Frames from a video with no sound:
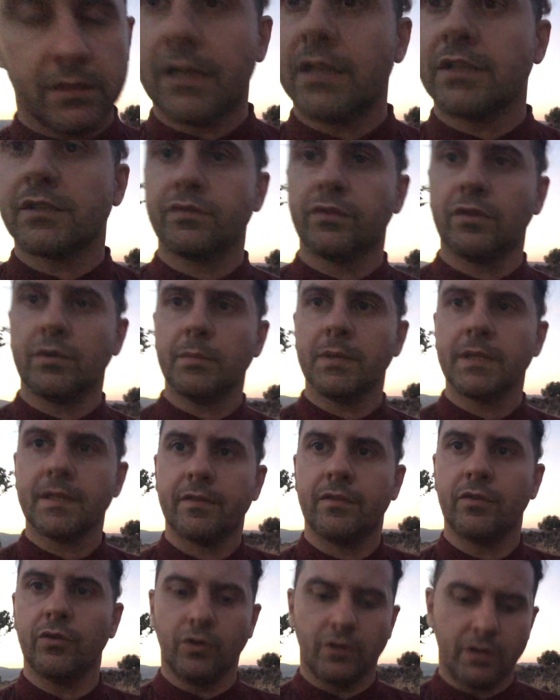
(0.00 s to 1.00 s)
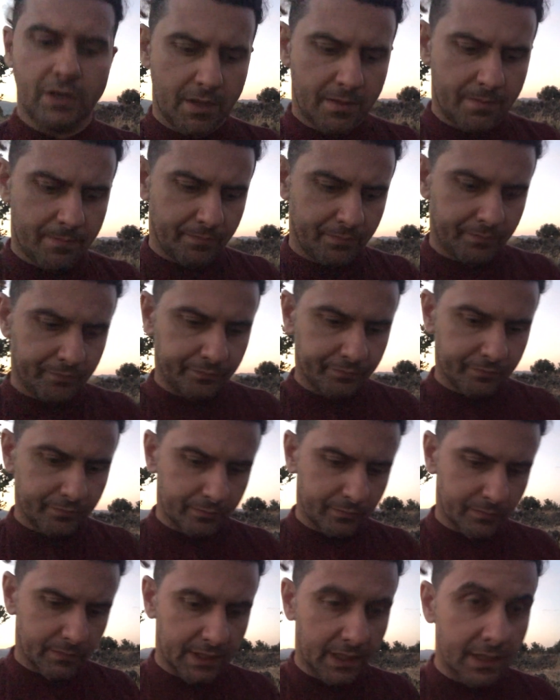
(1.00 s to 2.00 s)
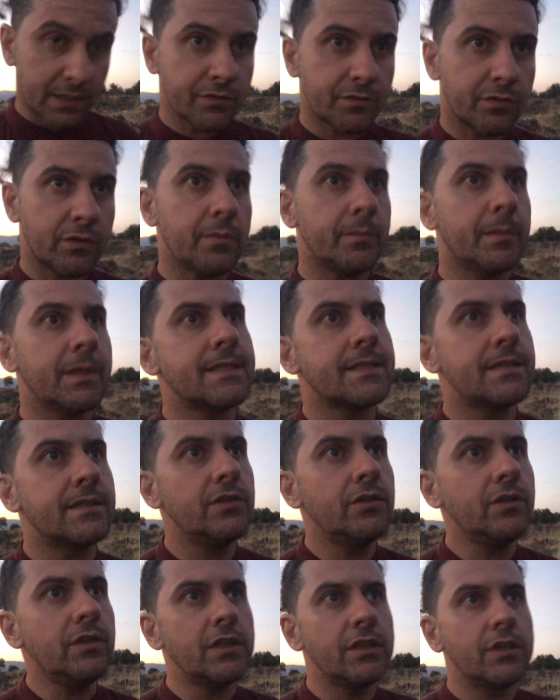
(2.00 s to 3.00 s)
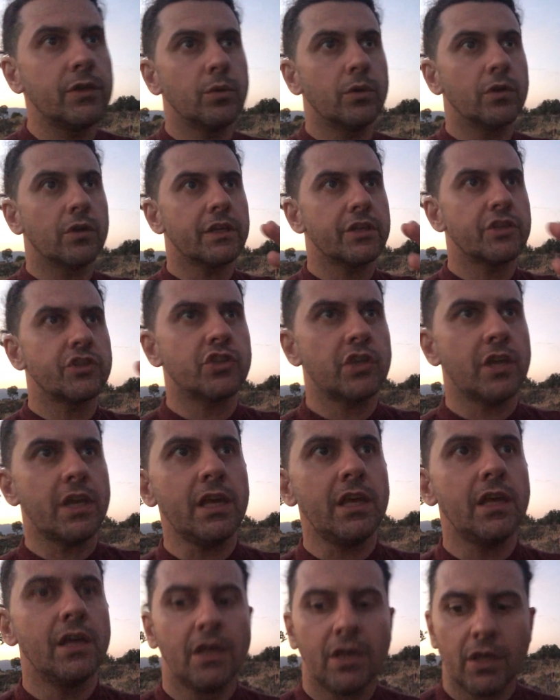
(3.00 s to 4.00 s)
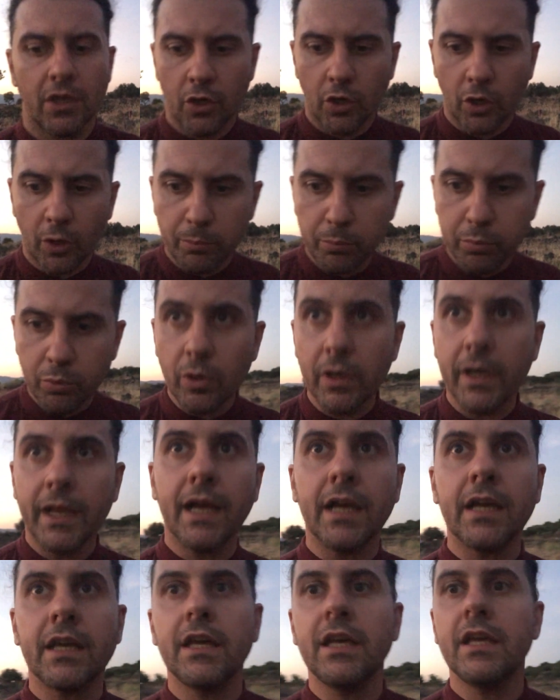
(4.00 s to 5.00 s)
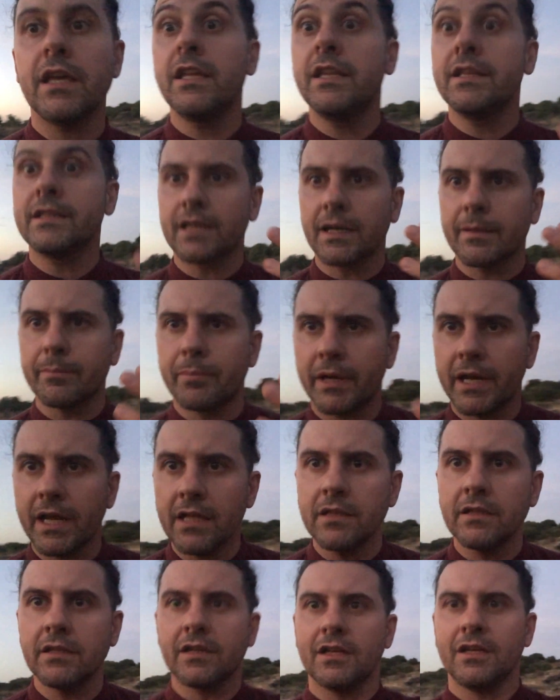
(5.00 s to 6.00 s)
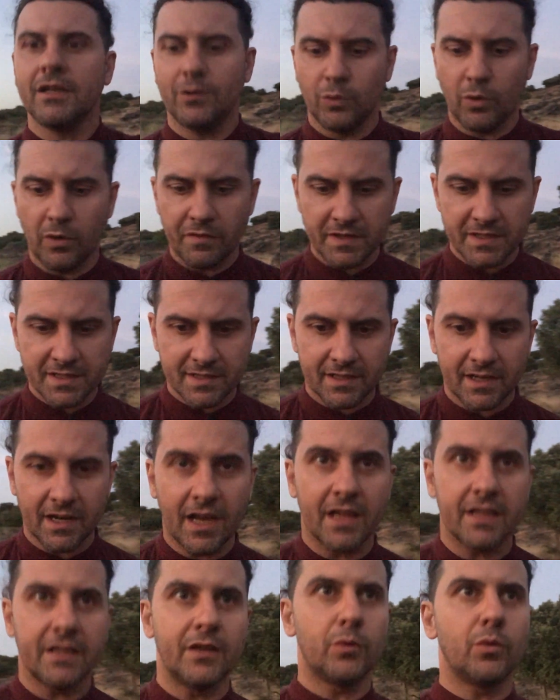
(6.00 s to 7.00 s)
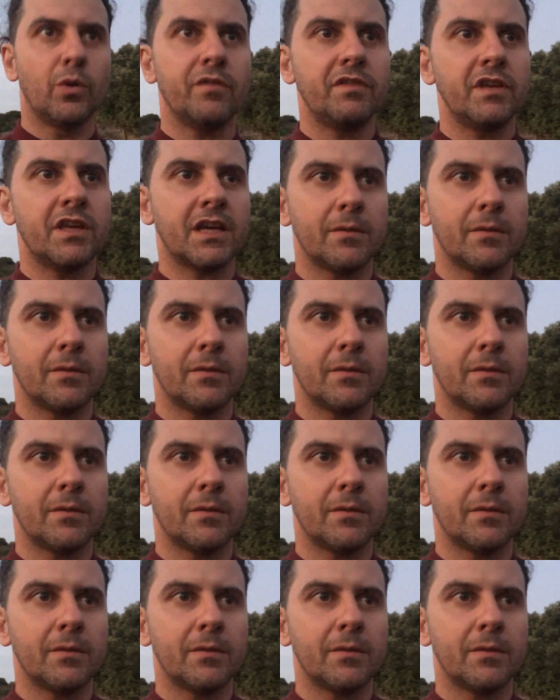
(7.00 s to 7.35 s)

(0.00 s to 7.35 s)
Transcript: trasformazione trasformazione di quello che c'è oppure anche intraprendere nuove strade, nuovi